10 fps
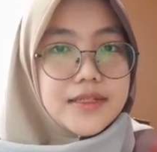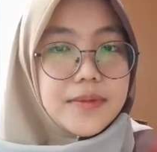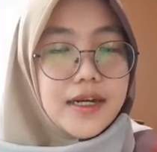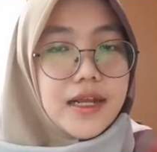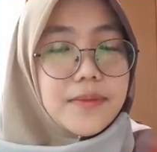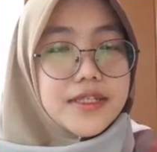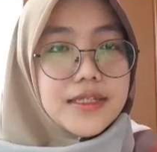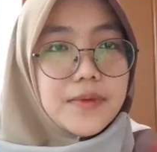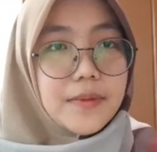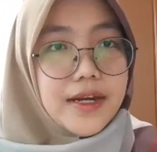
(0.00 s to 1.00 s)
Sebenarnya apa
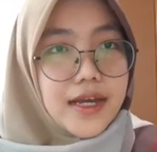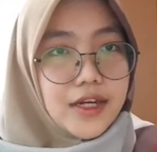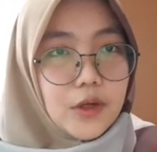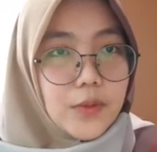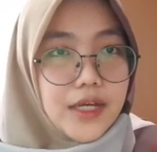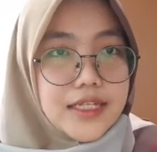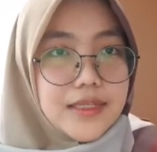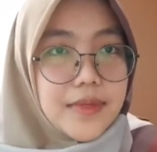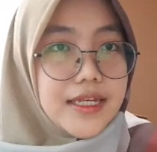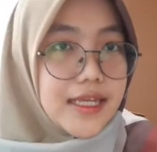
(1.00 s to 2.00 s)
sih perbedaan
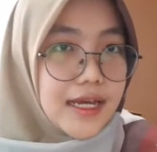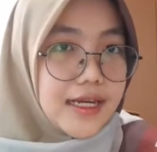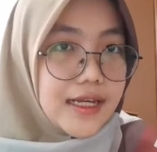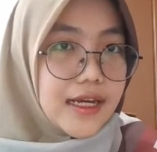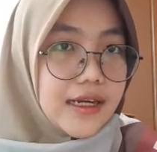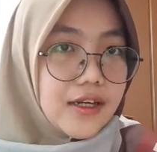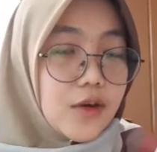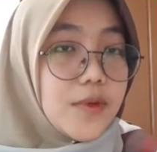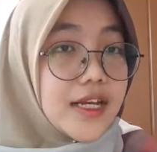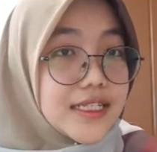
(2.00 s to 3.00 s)
komunikasi media dengan
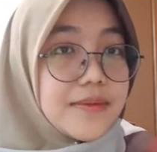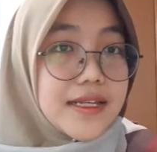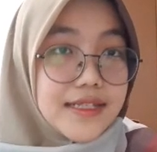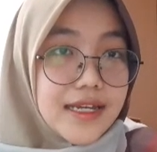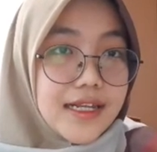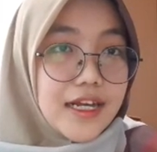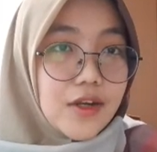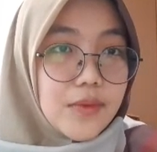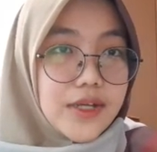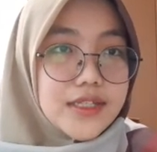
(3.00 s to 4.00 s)
komunikasi massa dengan
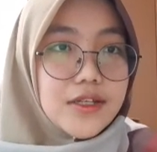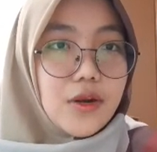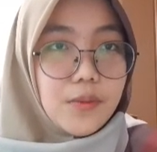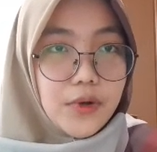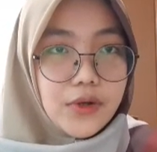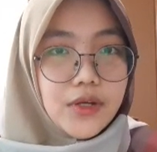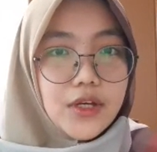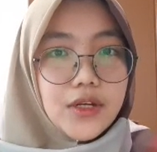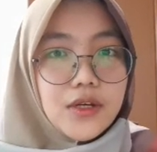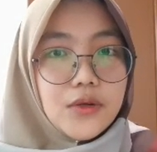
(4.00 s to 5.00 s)
komunikasi kelompok?
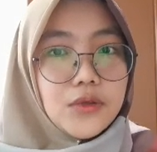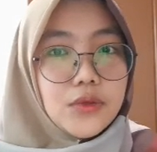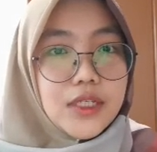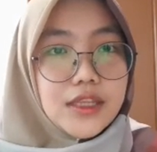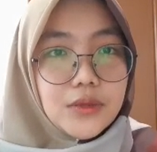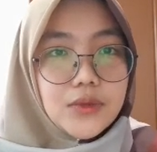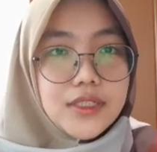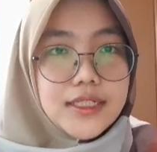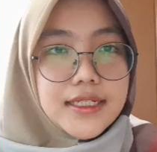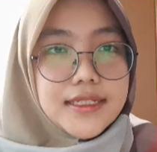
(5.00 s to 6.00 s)
Untuk
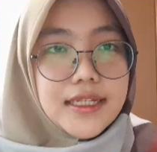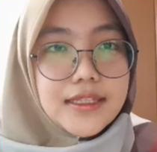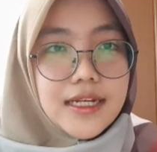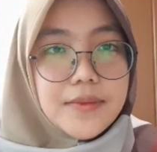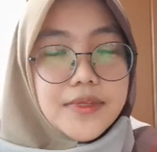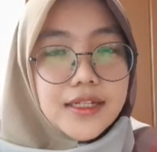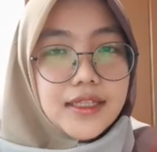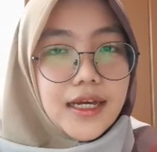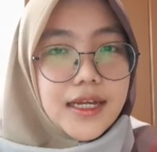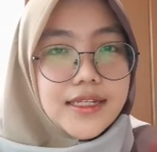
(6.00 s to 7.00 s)
itu, saya telah
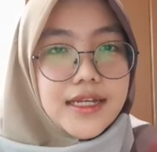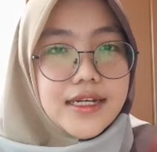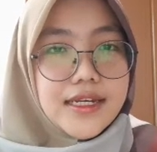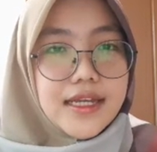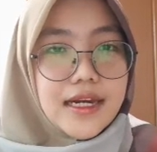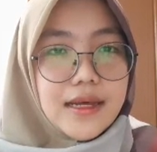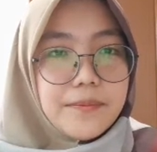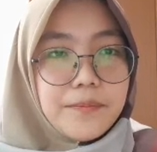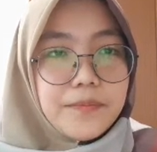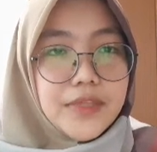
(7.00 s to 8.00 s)
menyertakannya di
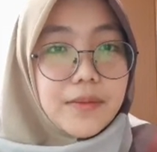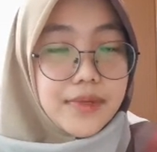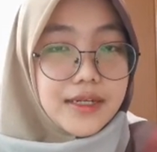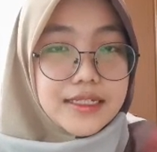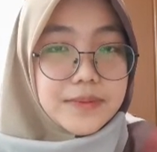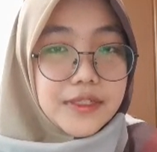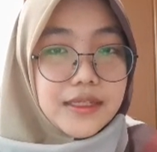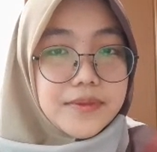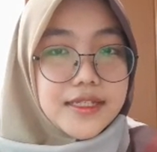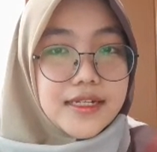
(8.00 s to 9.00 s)
dalam tabel seperti
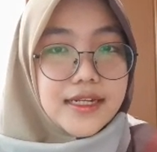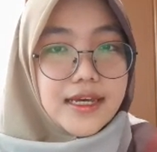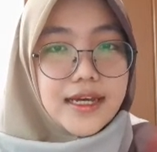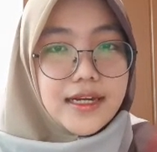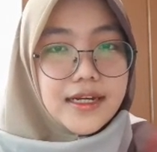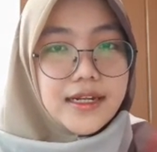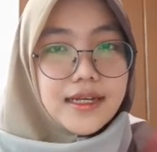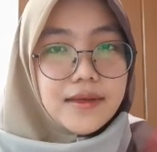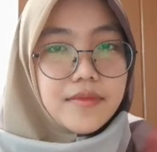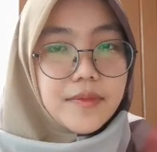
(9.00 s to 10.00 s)
yang bisa dilihat,
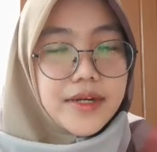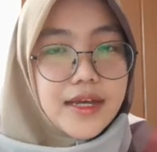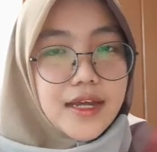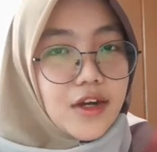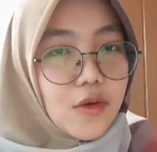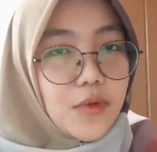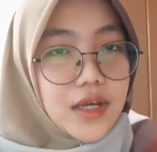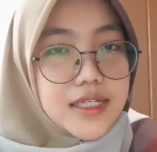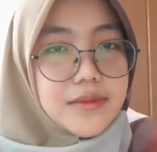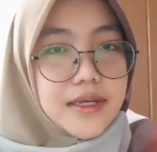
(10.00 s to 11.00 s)
perbedaan
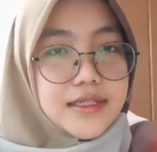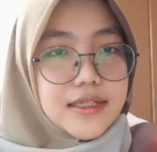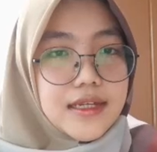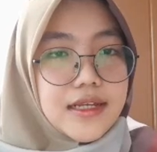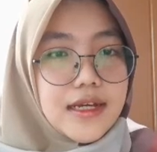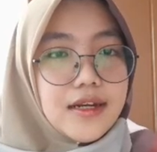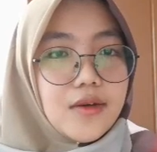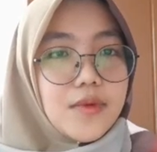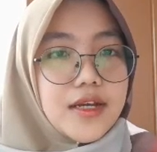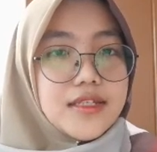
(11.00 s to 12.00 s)
komunikasi massa dengan
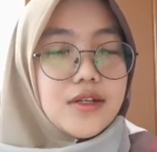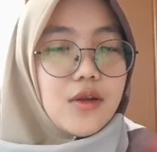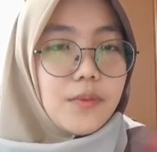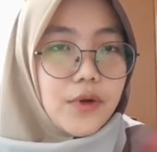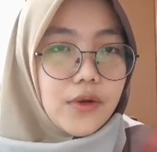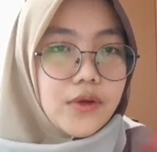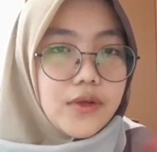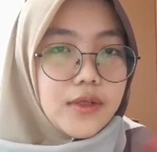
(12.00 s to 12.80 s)
komunikasi kelompok.